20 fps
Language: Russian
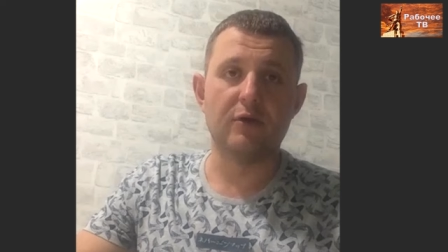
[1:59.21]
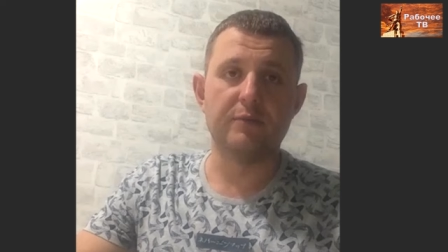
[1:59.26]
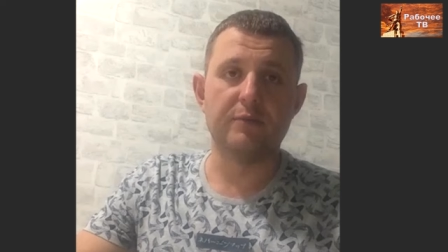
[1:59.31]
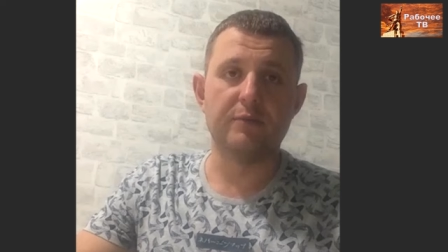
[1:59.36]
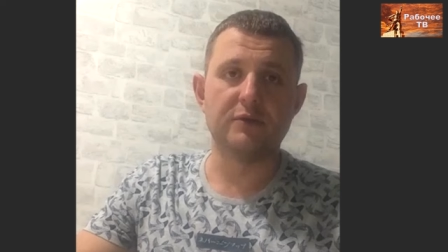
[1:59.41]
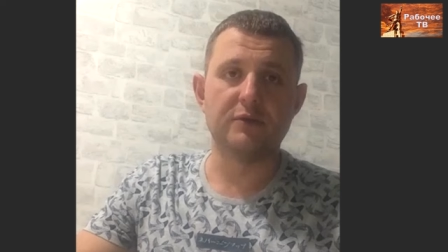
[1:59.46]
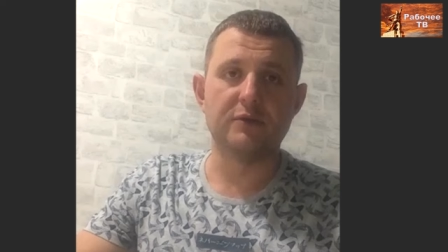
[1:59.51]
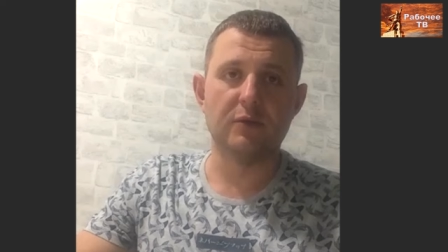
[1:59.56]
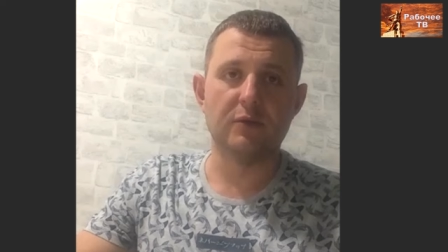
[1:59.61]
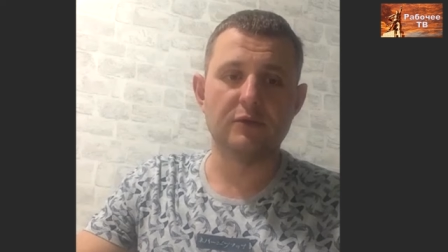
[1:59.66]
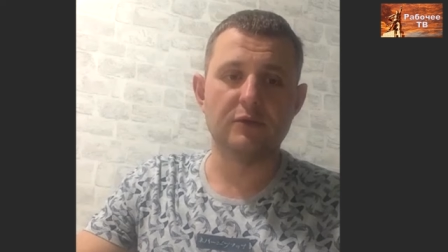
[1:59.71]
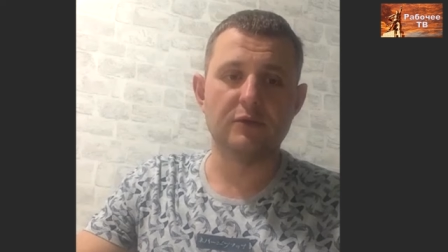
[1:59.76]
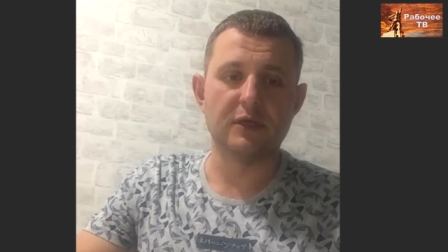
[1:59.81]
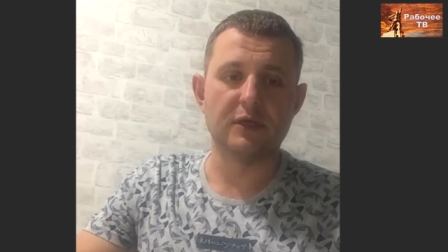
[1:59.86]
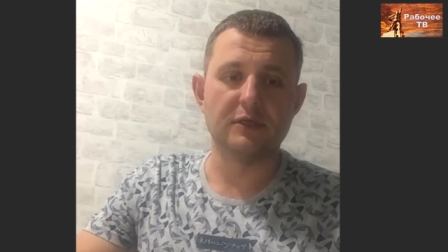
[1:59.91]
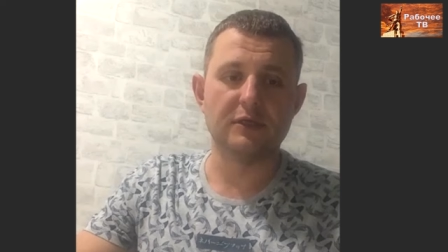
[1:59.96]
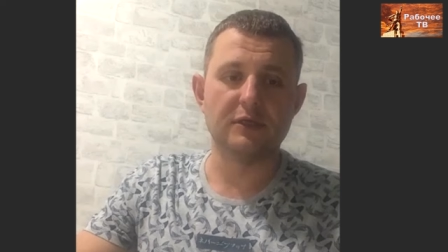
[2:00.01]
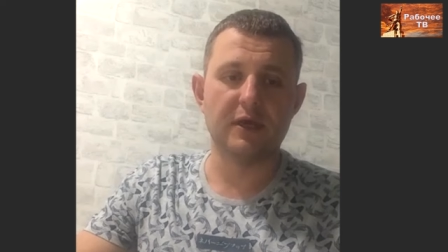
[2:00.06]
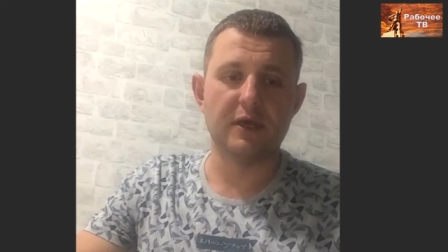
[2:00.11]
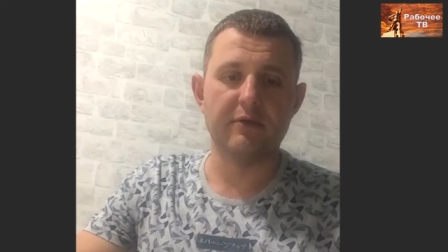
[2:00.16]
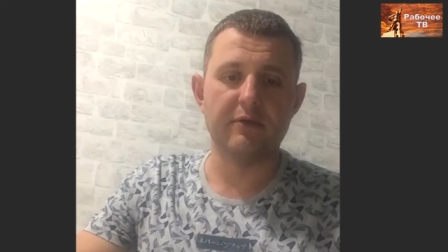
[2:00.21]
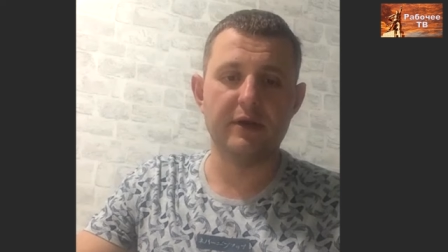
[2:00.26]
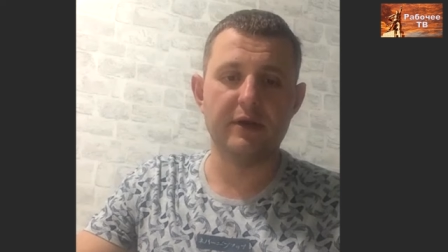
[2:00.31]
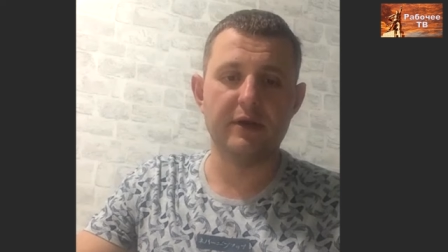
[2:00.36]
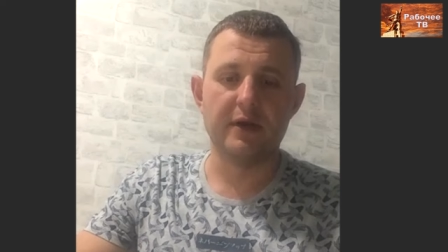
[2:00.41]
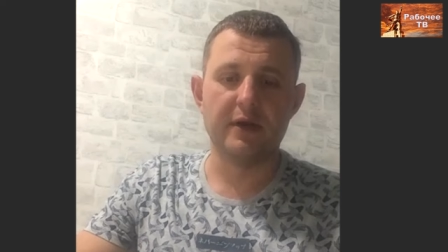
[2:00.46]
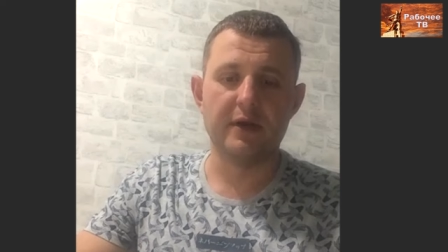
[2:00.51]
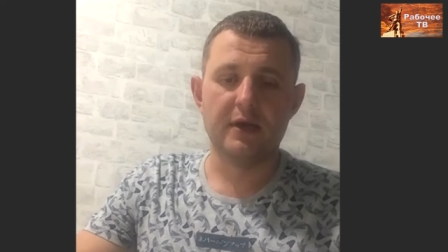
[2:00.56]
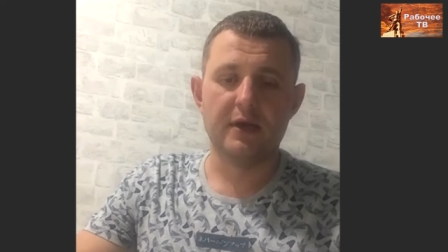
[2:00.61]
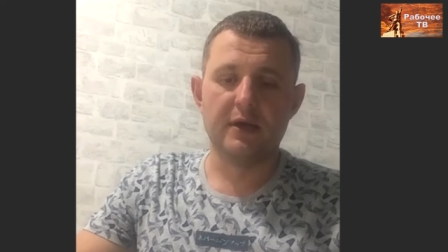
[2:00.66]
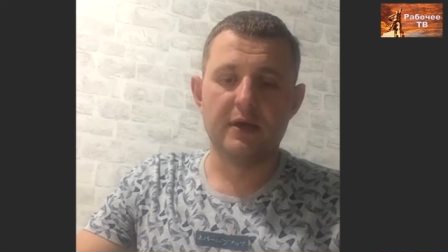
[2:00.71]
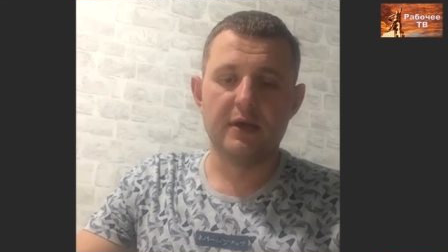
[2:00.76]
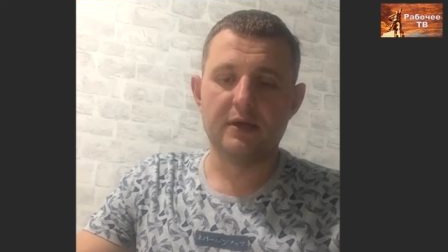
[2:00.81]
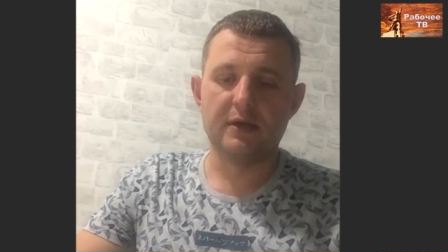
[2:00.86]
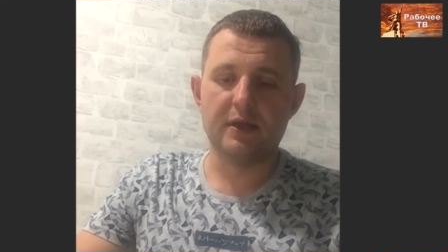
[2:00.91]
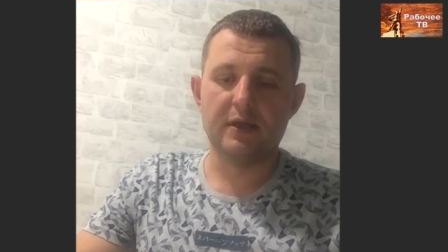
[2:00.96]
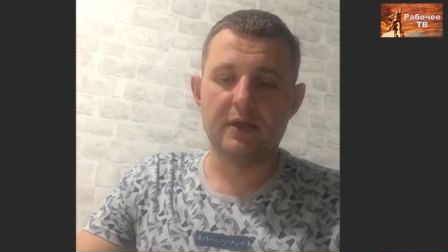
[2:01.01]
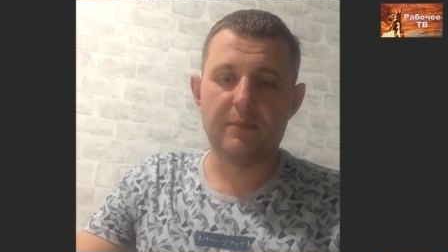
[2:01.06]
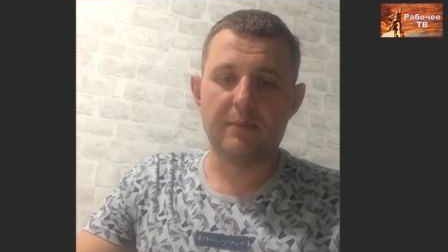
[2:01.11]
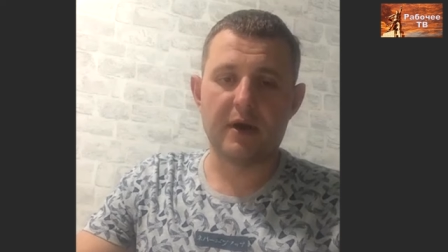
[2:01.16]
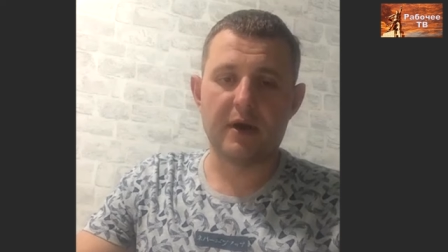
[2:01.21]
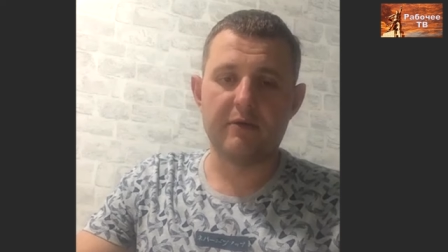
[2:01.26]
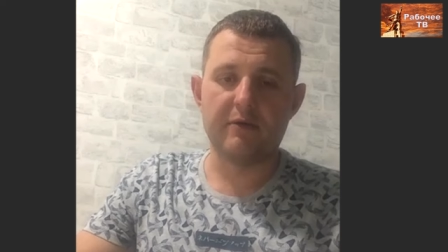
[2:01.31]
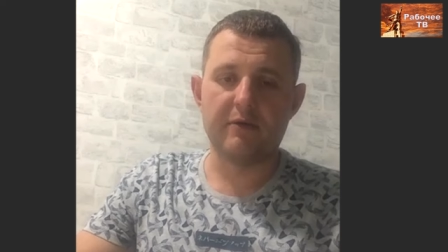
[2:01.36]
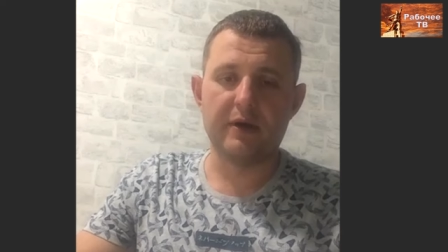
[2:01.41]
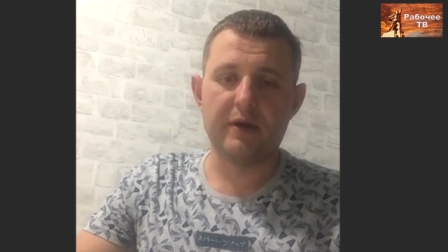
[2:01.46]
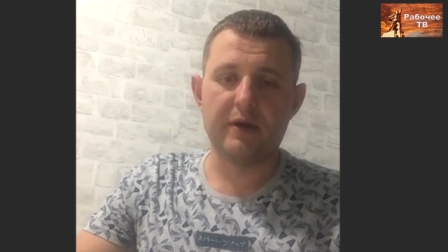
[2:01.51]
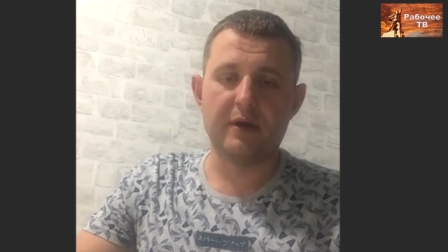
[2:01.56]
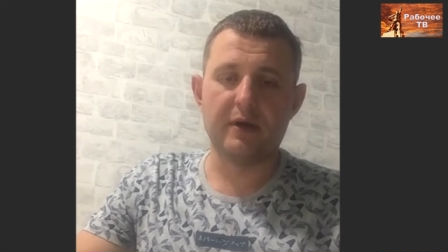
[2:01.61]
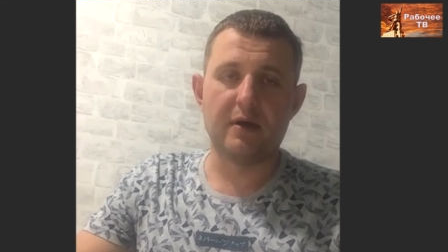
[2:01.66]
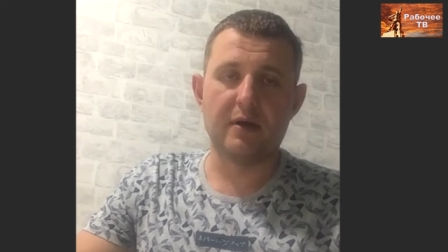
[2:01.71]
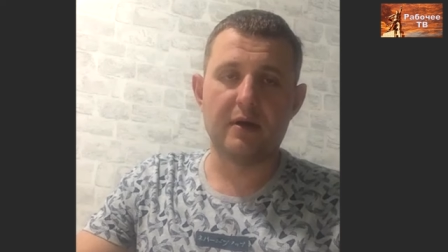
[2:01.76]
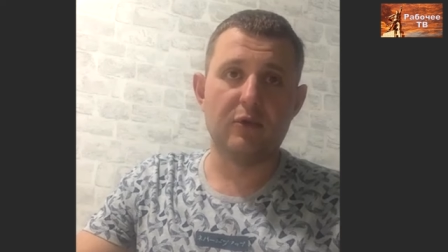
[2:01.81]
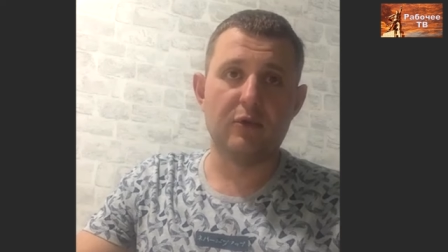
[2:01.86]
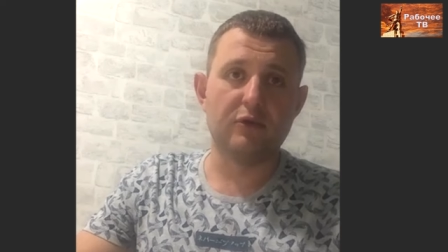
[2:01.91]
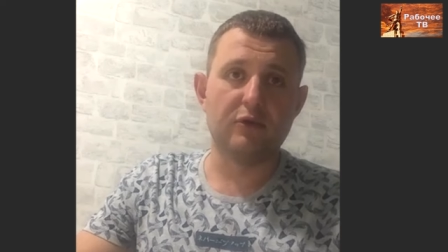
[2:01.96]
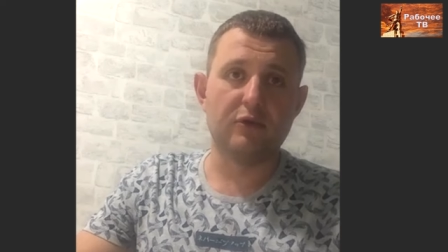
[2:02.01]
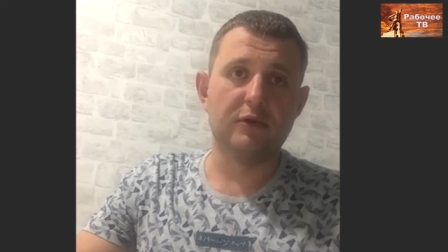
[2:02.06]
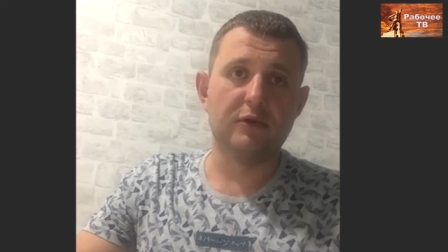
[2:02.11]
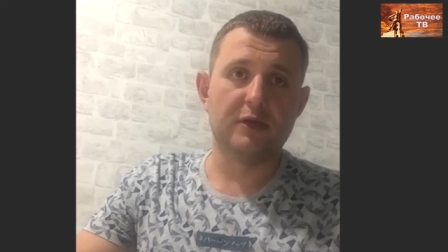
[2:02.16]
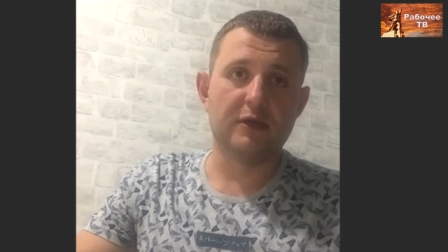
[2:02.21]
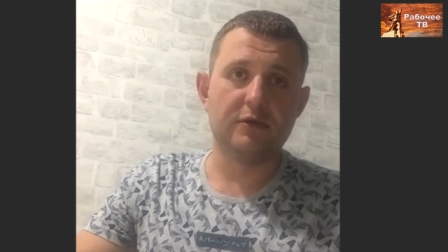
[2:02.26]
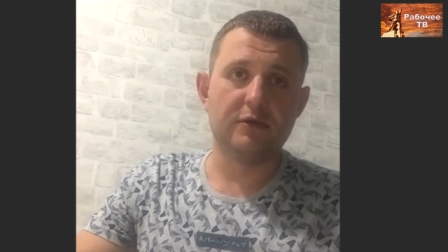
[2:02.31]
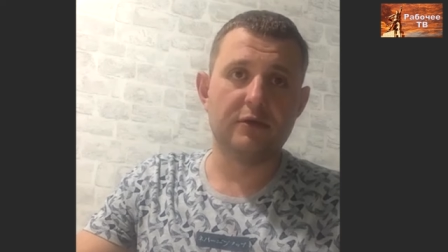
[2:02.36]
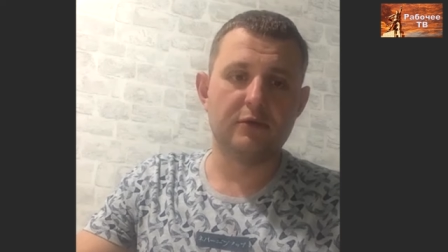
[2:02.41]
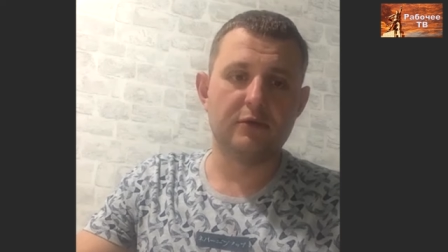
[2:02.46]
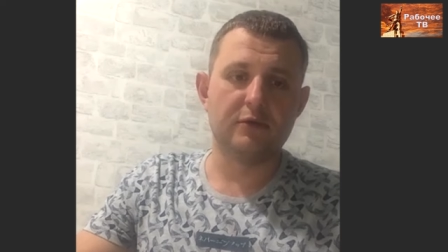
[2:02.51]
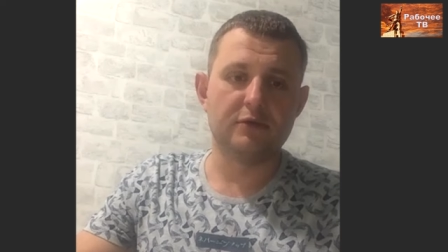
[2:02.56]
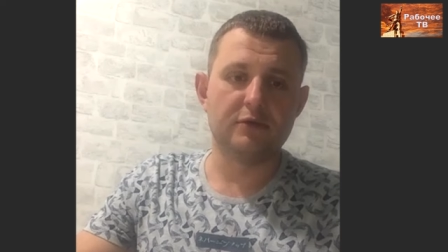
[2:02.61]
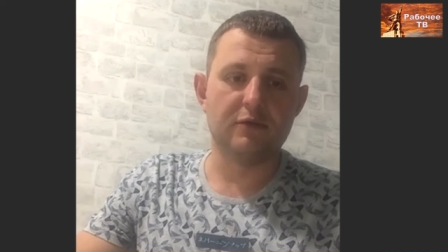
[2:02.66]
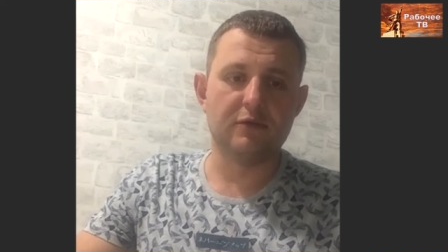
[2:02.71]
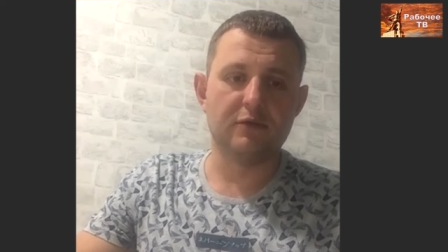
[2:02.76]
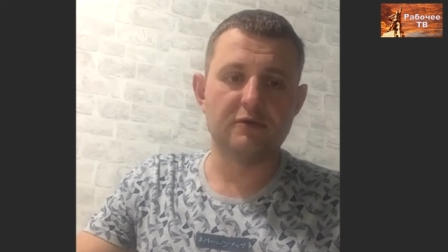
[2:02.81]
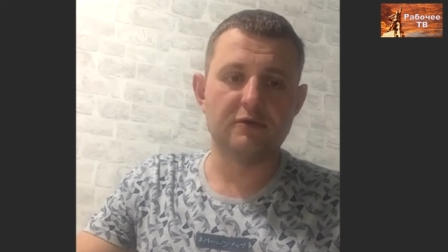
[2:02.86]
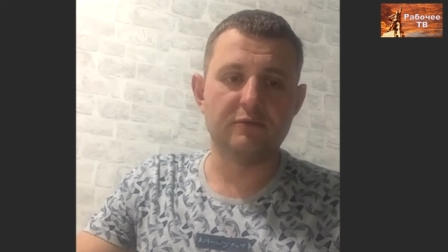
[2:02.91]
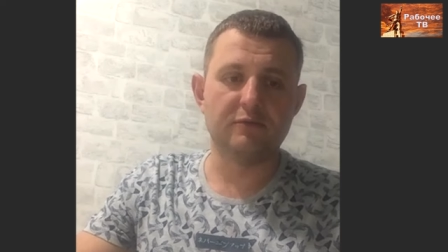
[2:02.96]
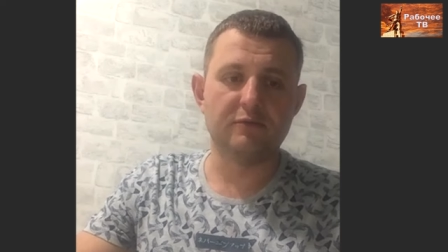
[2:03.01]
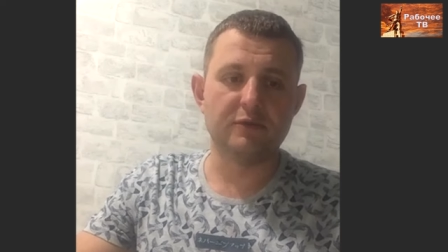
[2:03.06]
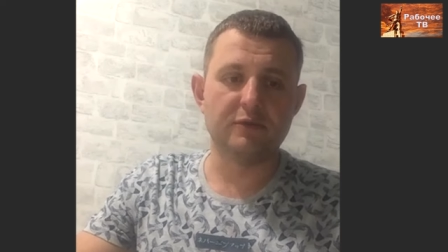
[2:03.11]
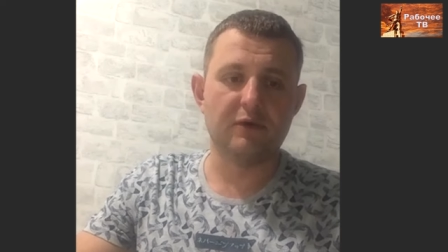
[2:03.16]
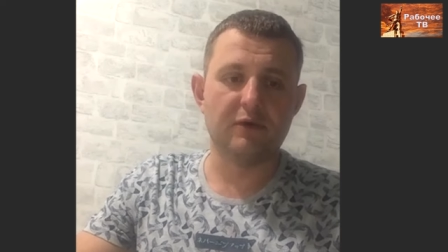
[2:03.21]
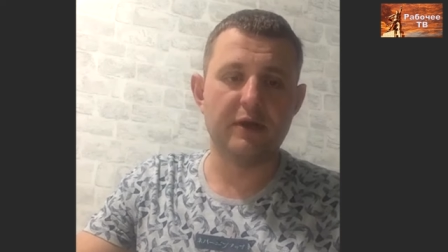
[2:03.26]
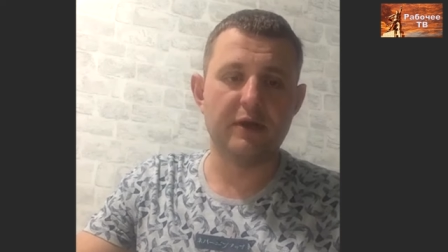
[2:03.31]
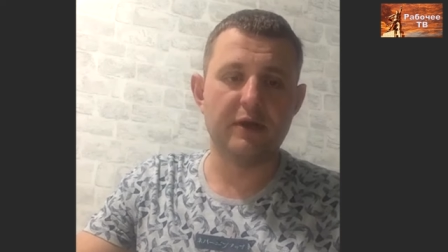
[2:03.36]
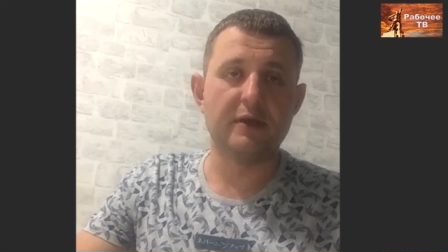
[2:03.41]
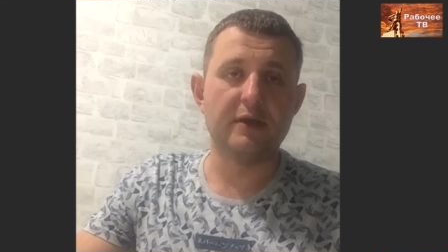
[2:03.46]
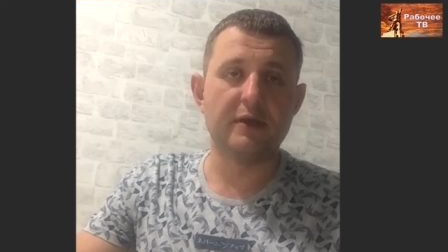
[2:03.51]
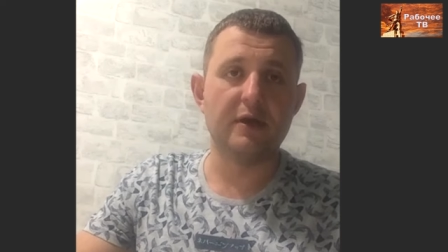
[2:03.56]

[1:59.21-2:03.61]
И такое письмо мы составили и направили работодателю. С вашего